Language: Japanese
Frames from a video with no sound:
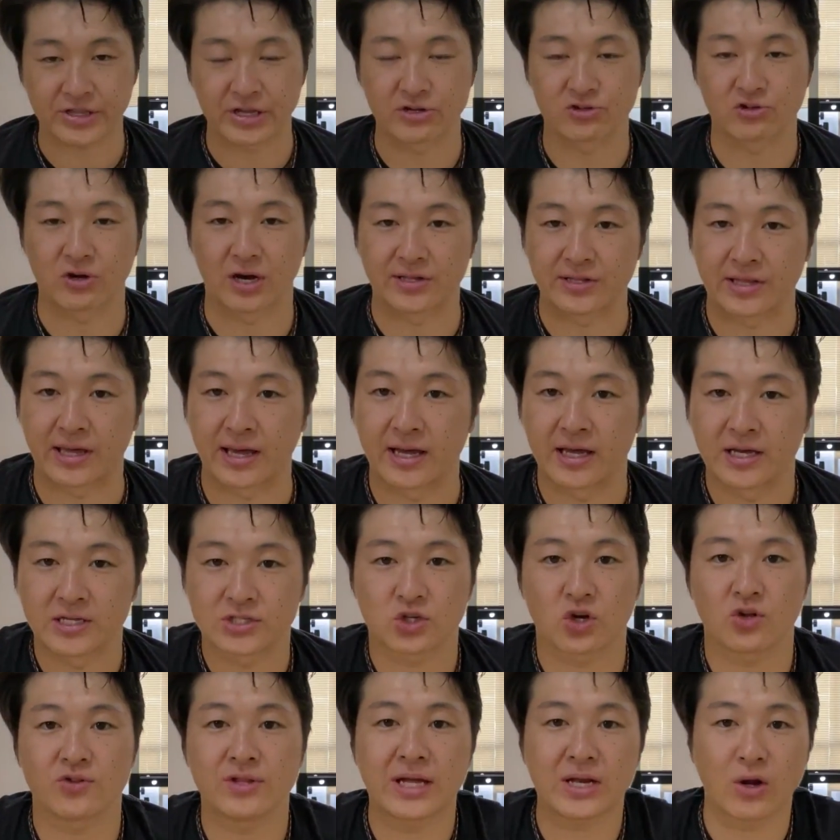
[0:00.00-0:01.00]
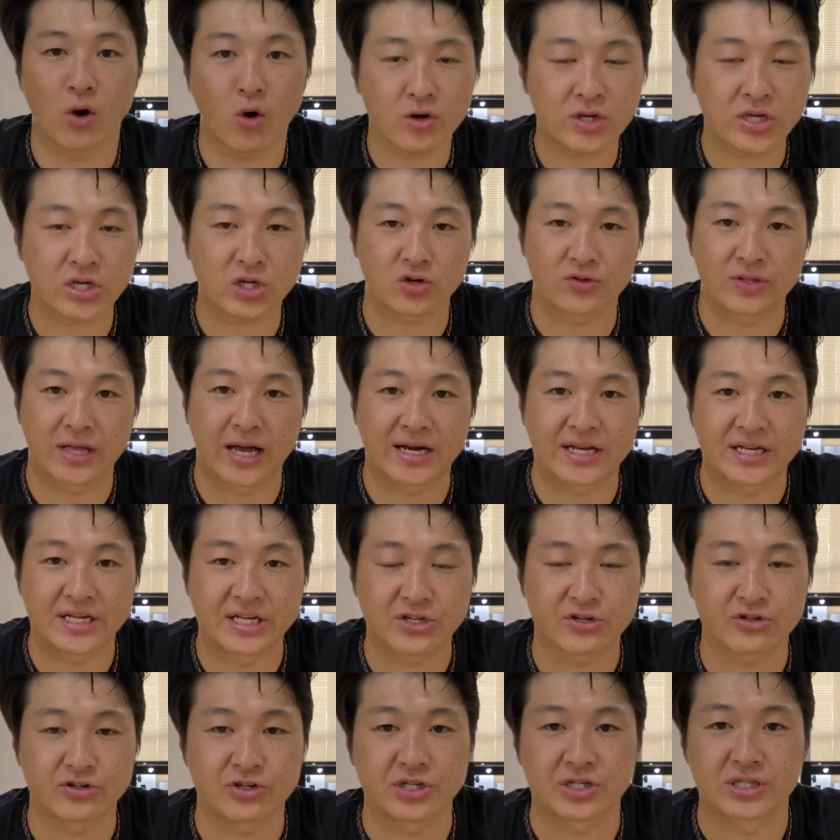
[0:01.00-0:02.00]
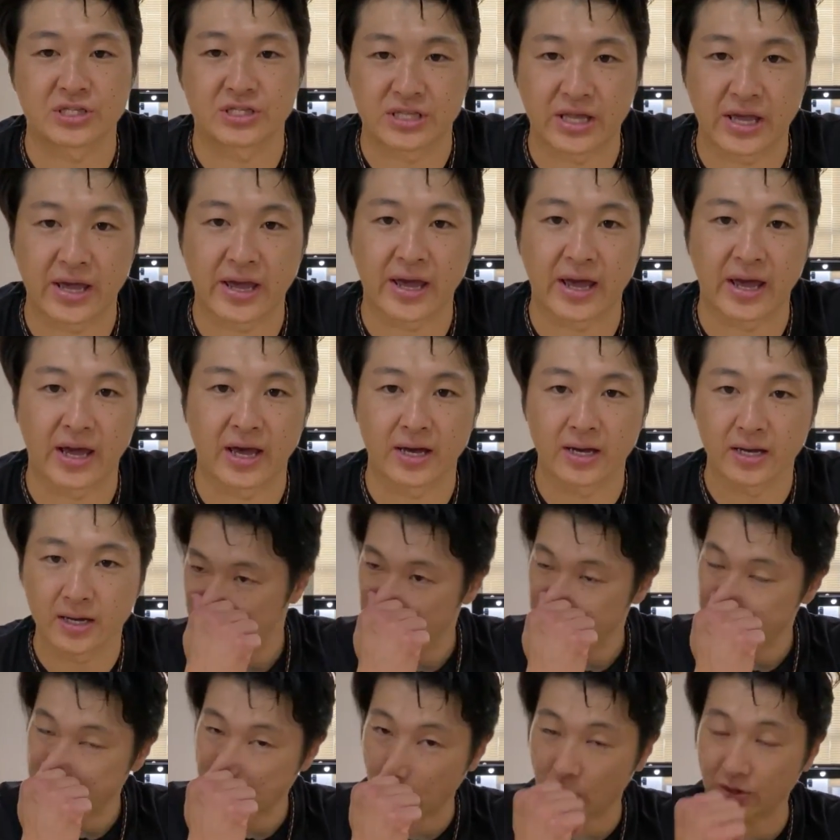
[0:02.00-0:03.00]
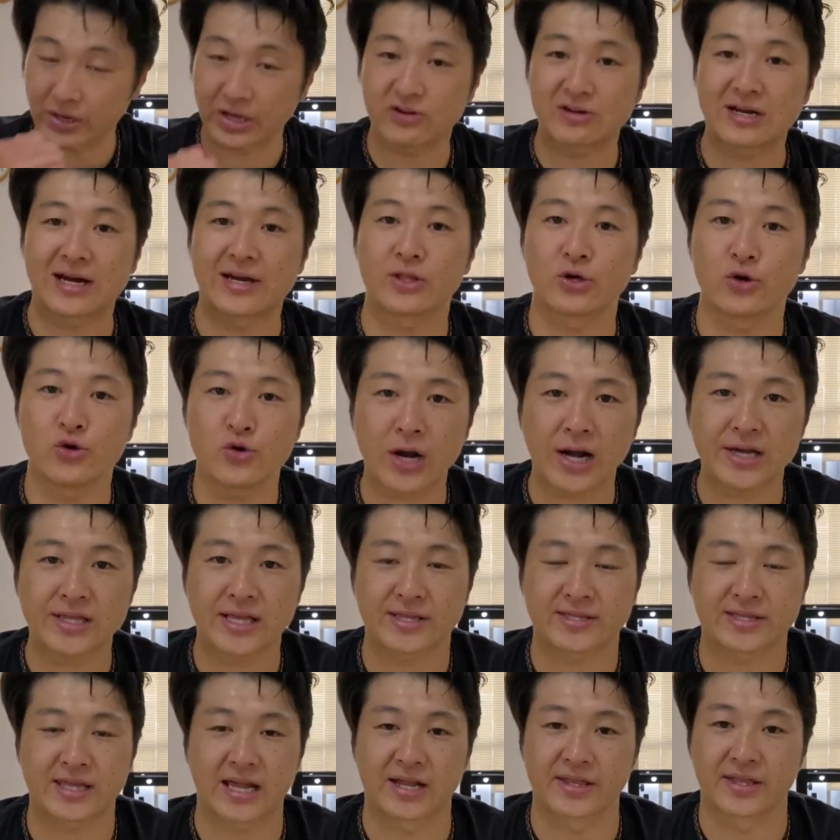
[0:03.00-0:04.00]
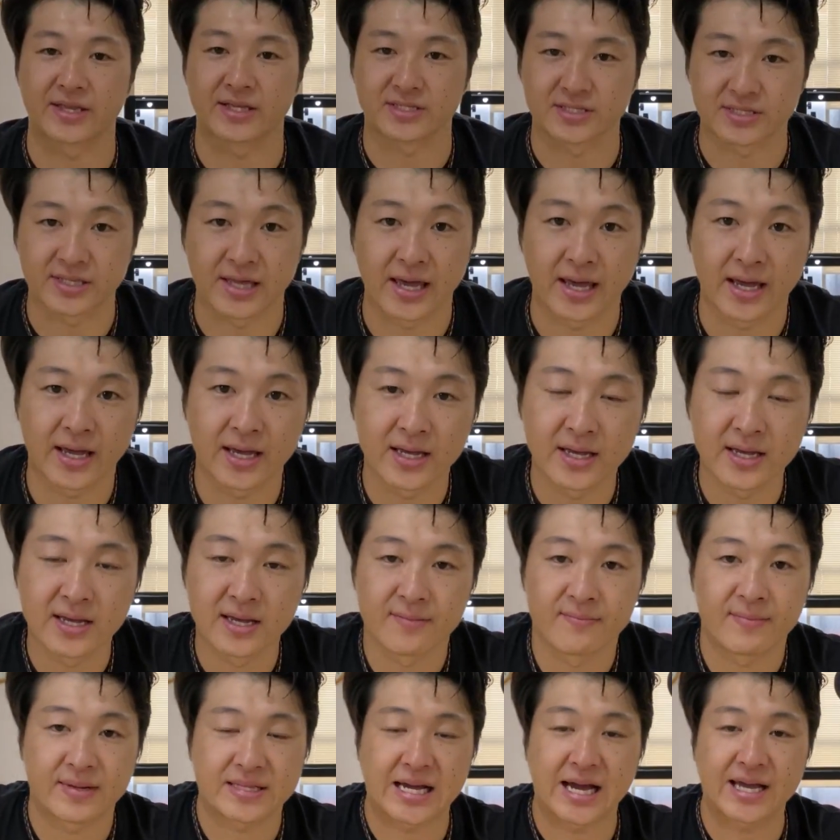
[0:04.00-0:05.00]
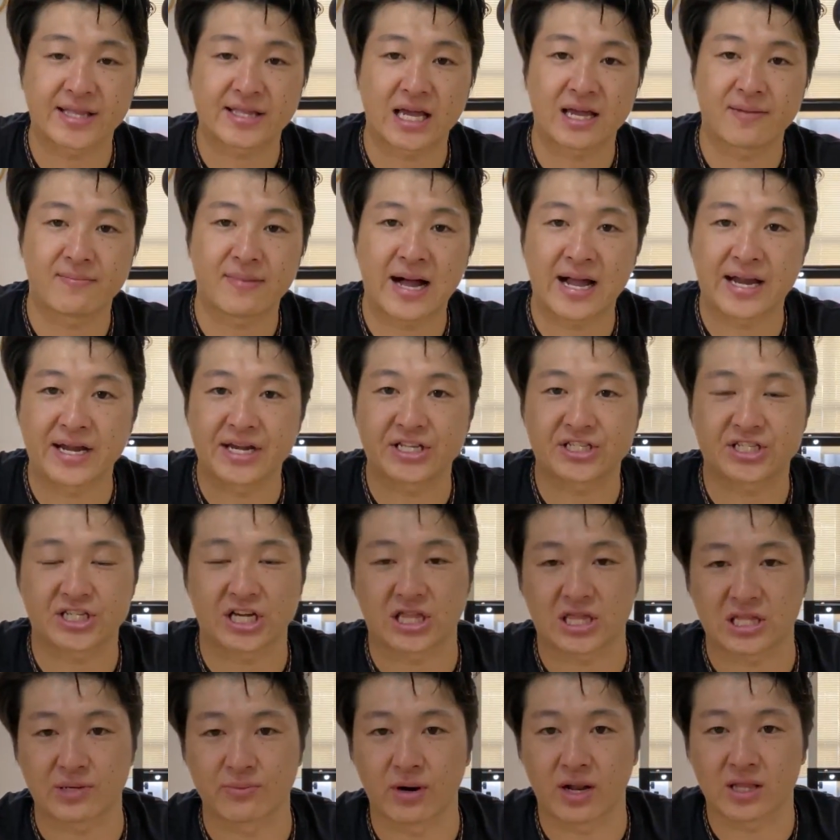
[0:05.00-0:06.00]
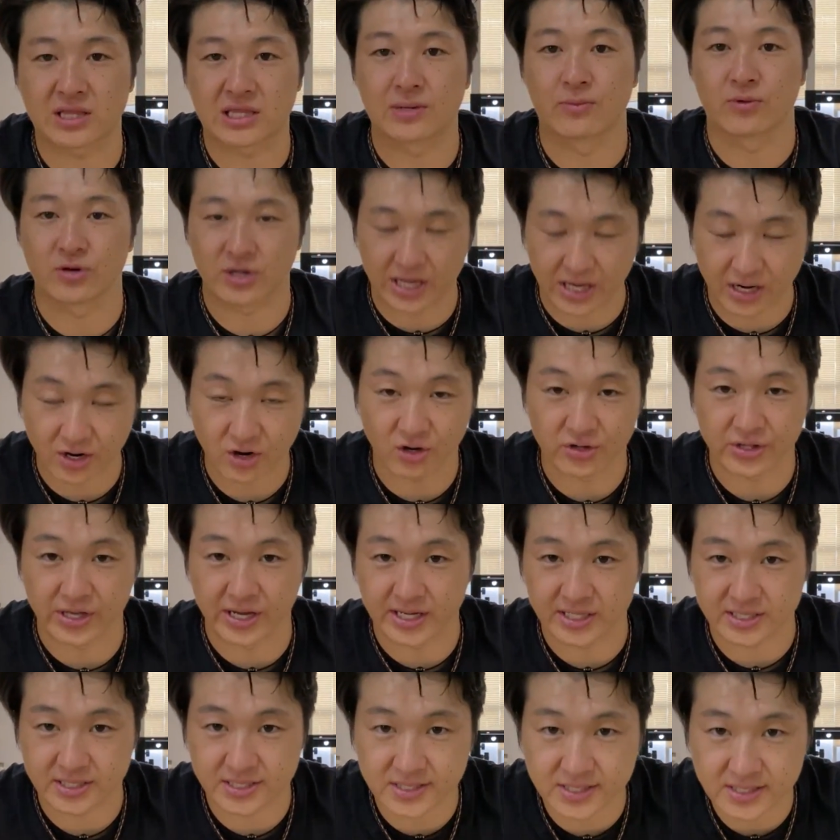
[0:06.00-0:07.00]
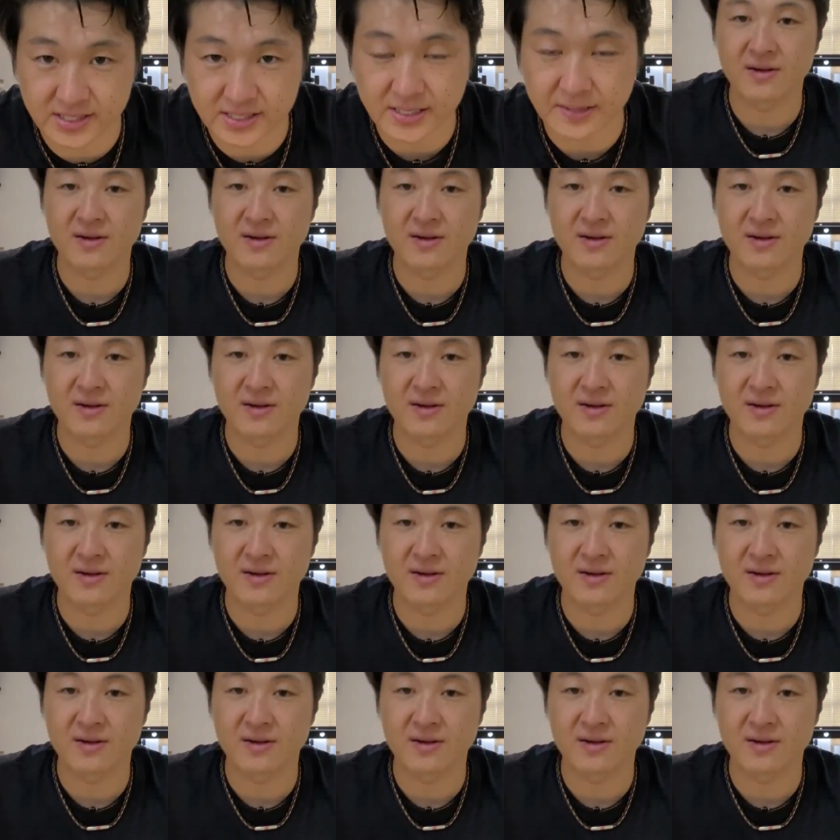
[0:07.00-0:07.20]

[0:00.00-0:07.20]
ていうのはね、そんなに大きくなりにくいんで、これぐらいの負荷だったらですね、まあ、大体毎日やってもらっても結構です。